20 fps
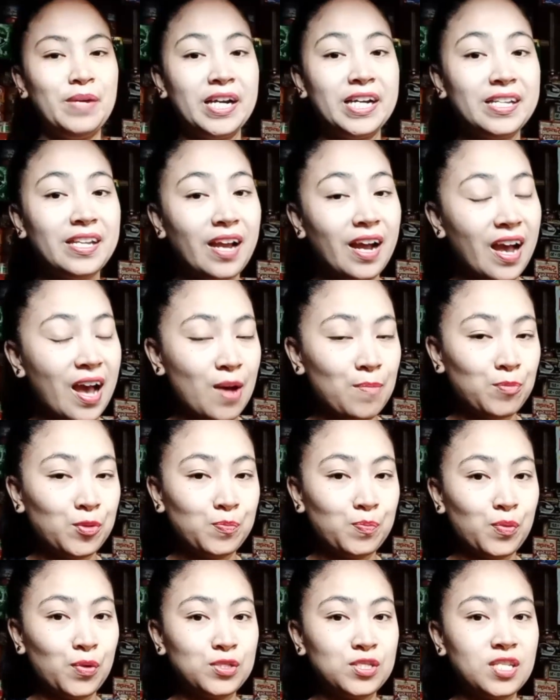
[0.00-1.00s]
magandang
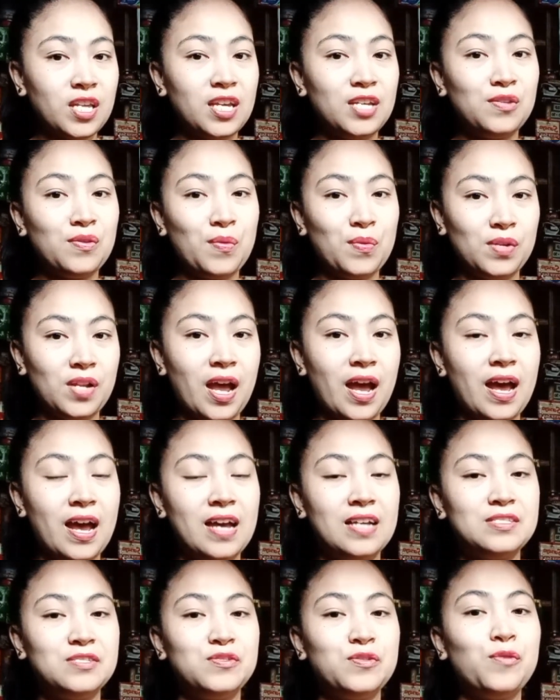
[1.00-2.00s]
hapon po sa inyong
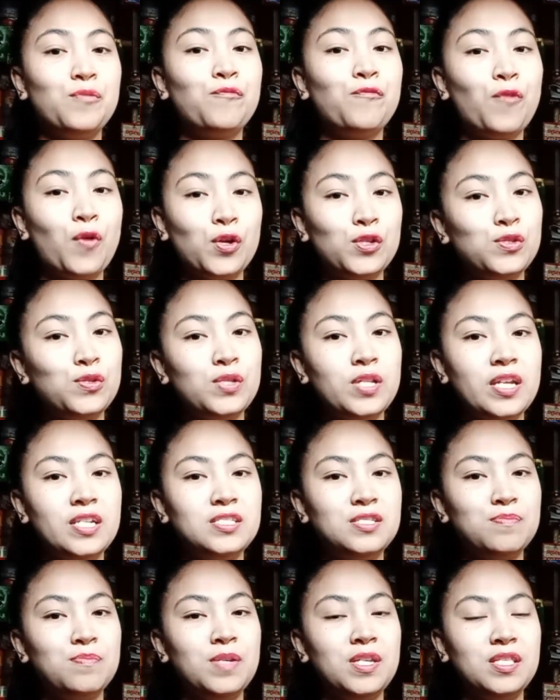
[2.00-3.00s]
lahat. So for
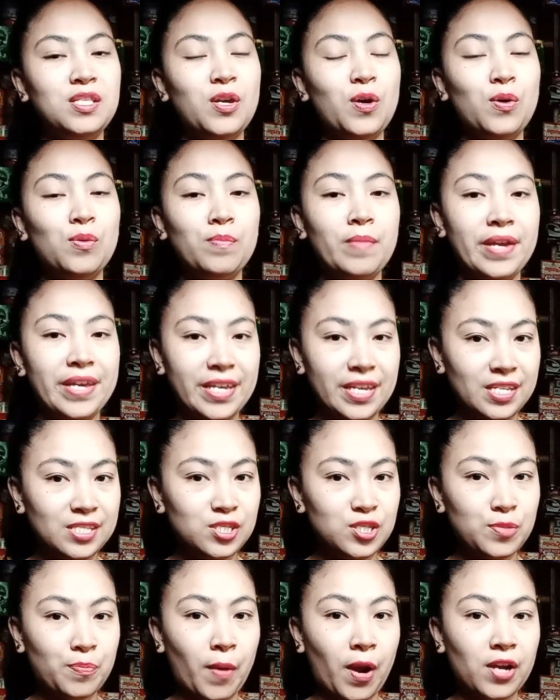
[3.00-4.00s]
today's video, may
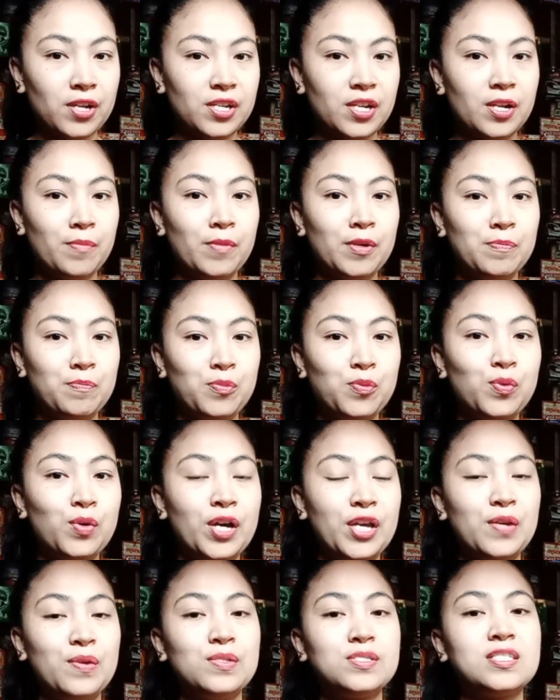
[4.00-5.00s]
inspire na naman po
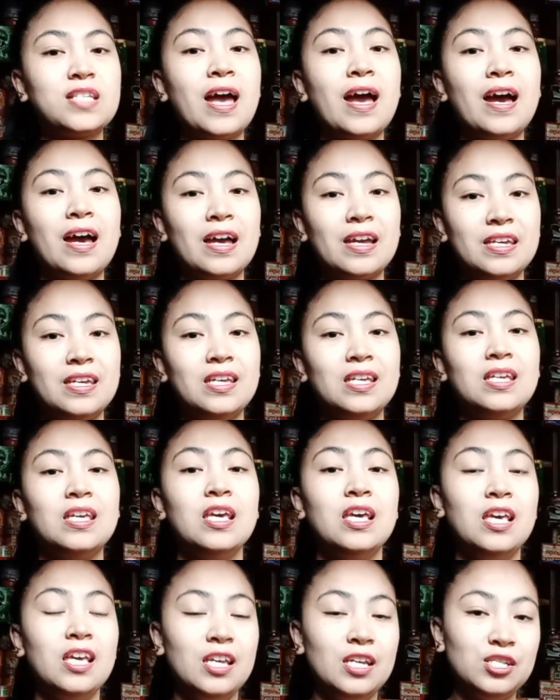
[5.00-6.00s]
kayo sa aking
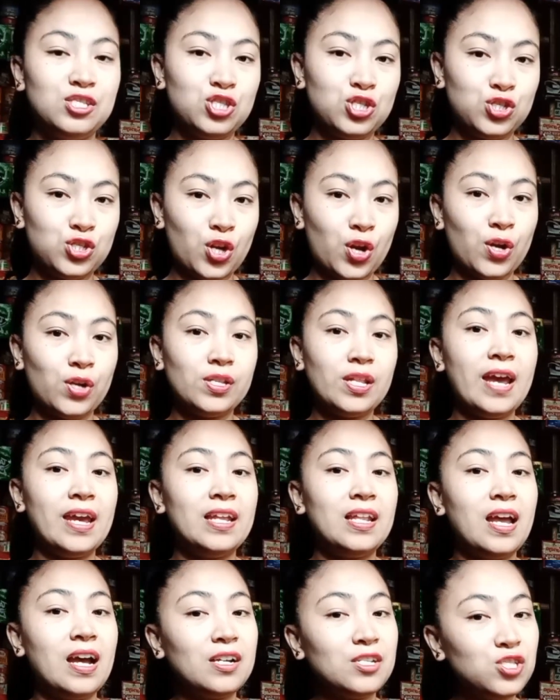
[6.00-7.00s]
isi-share
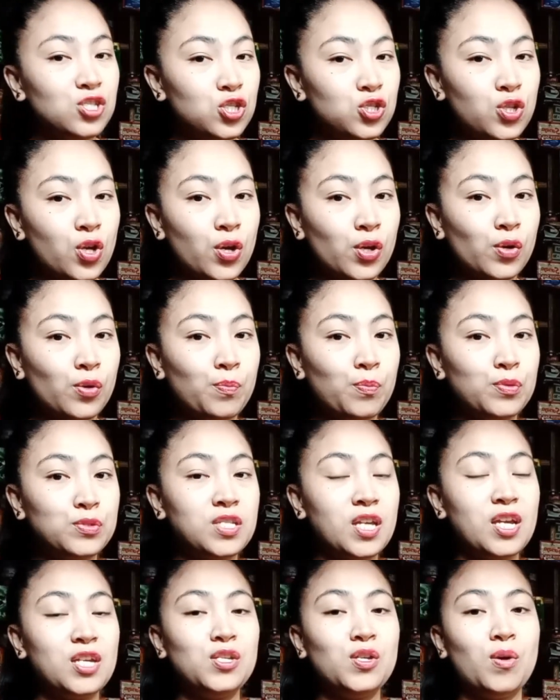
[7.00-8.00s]
dahil ang isi-share ko po
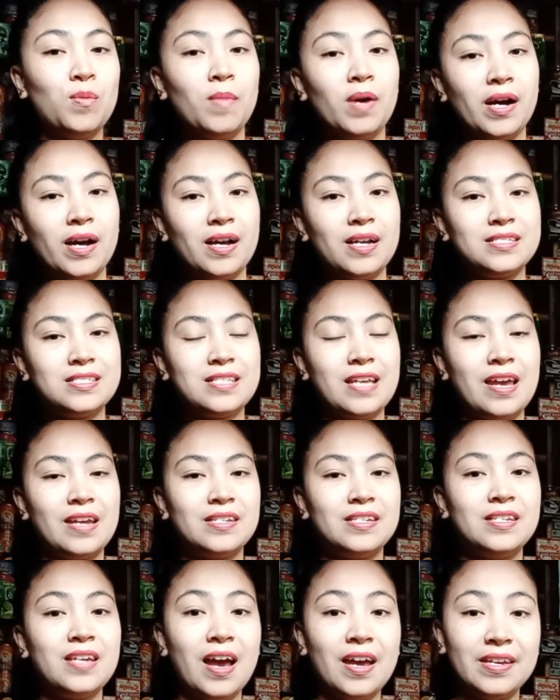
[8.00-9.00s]
sa inyo mga
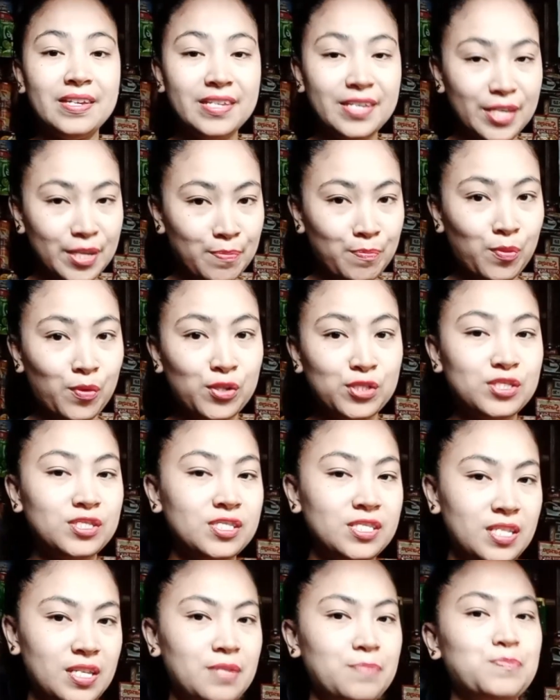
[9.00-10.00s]
kasari ay ipon
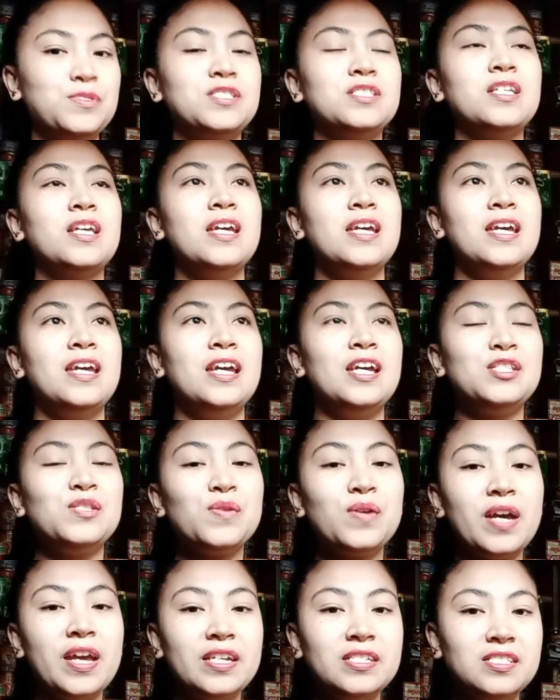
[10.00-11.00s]
tips.
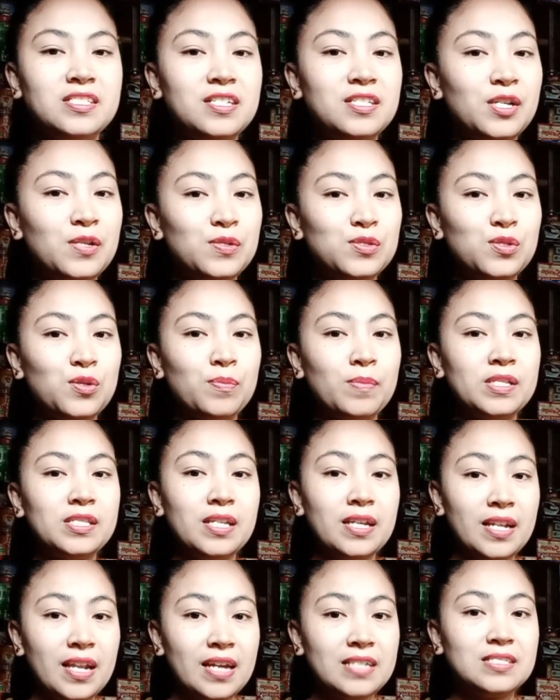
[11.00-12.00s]
Ito guys, hindi ko to
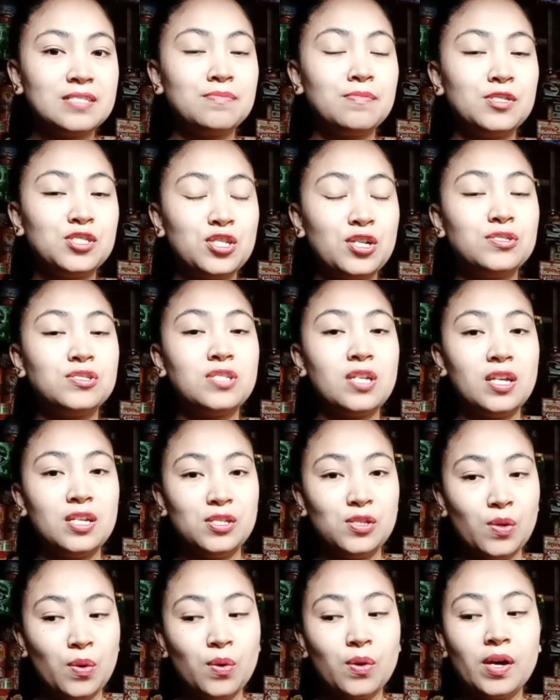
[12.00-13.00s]
madalas ma-share sa
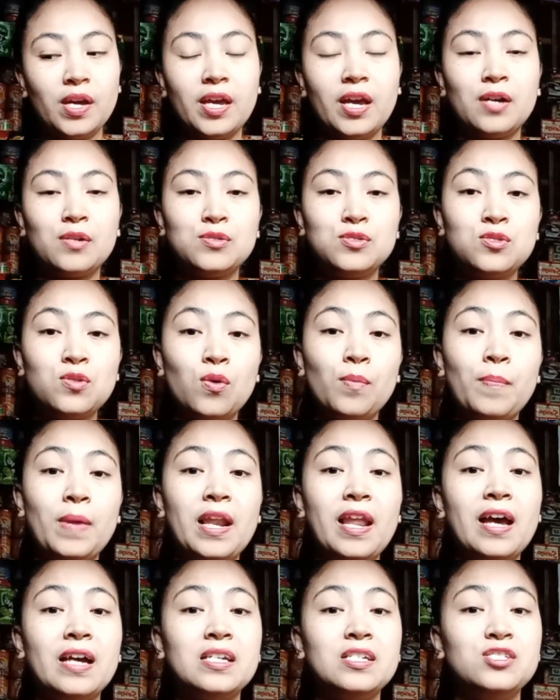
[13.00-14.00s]
inyo kaya gusto ko
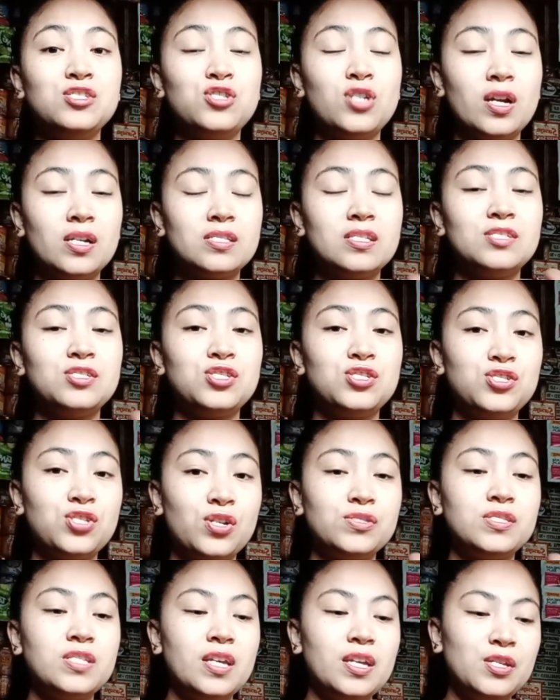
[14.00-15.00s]
palagi siyang
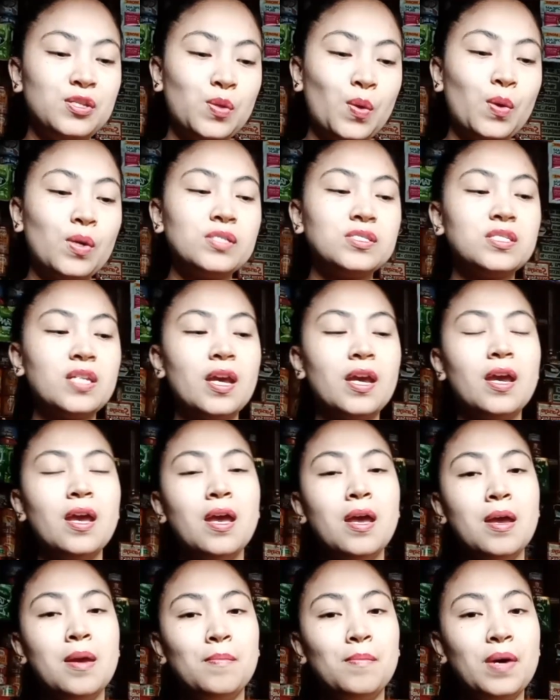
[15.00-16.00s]
na-share sa inyo kasi
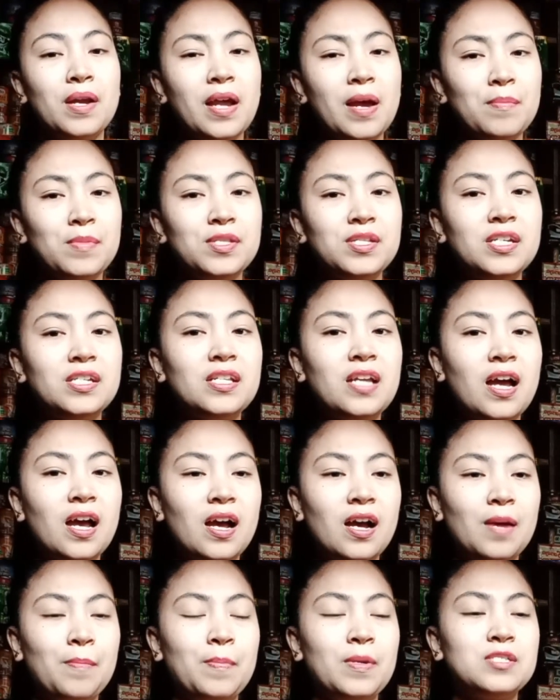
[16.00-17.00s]
marami ding
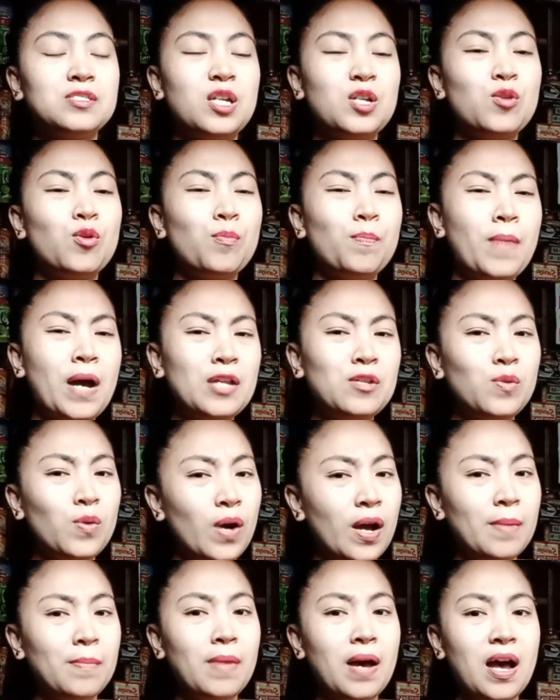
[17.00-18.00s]
nakakapagtanong paano
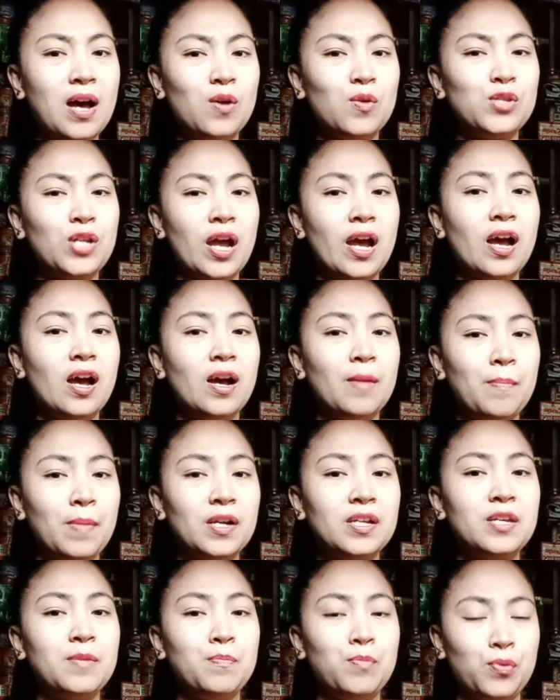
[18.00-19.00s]
nga ba ako
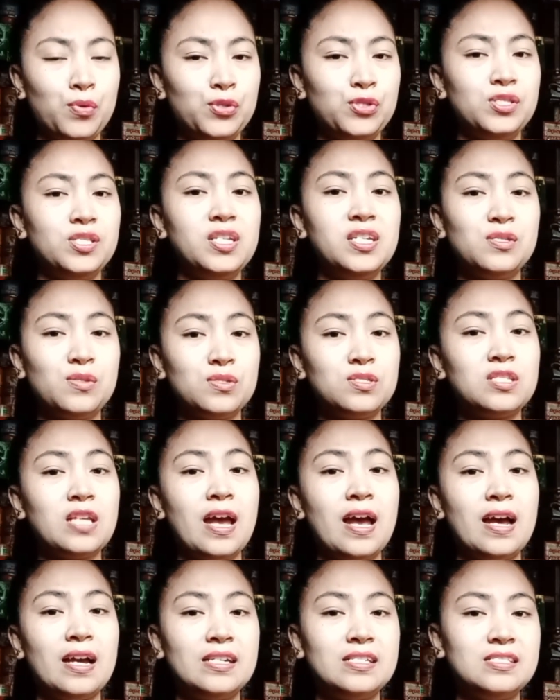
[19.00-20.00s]
nakakapag-ipon dito
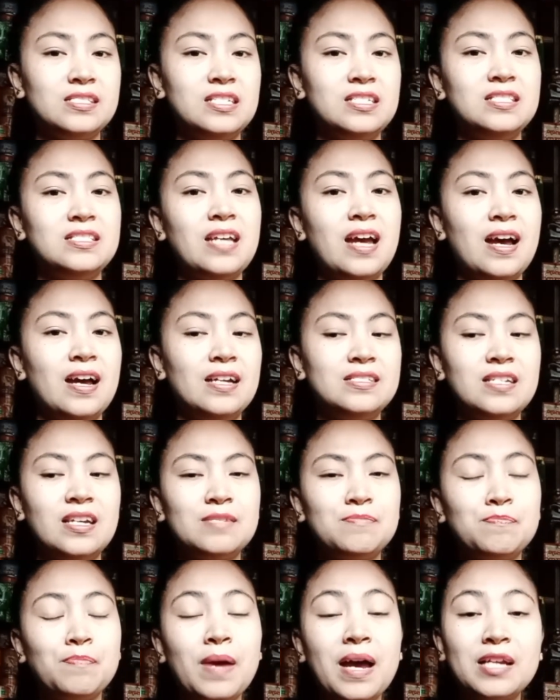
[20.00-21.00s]
sa aking tindahan
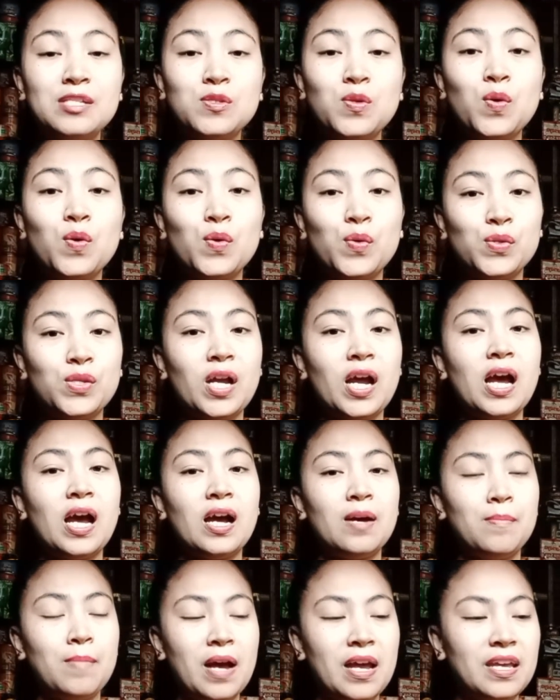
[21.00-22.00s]
at paano ako
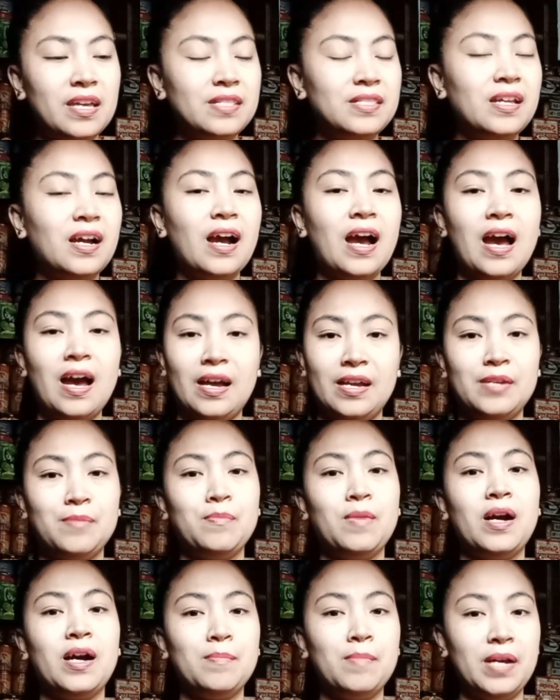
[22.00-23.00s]
nakakabayad ng
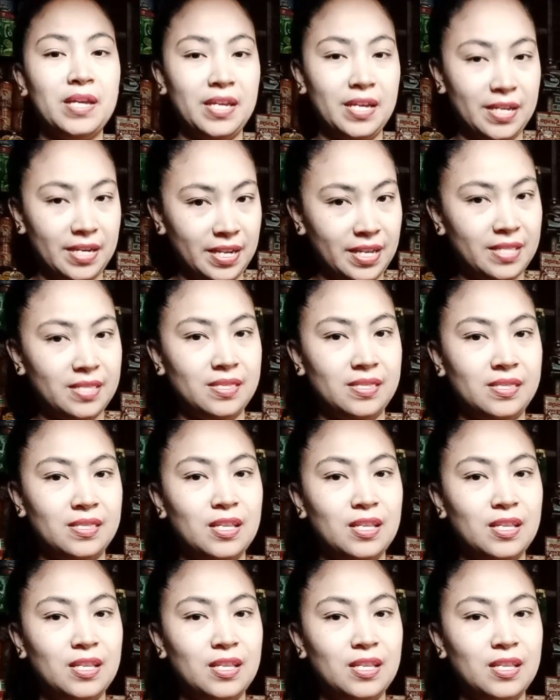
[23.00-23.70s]
aking mga bayarin.